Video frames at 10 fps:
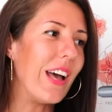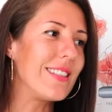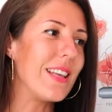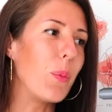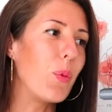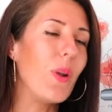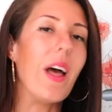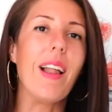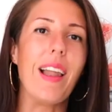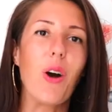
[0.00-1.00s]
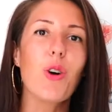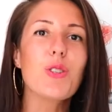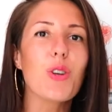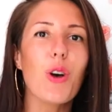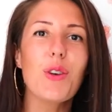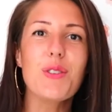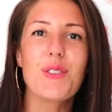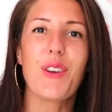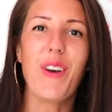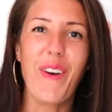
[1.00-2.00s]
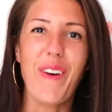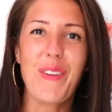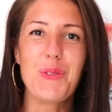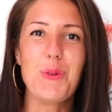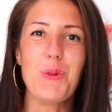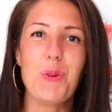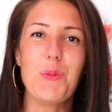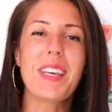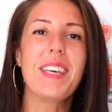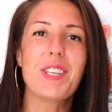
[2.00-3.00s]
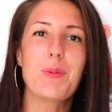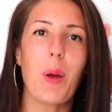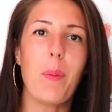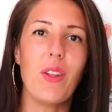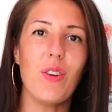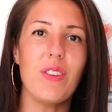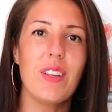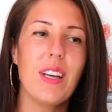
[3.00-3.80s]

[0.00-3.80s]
c'est un peu la, Rolls Royce du maquillage permanent.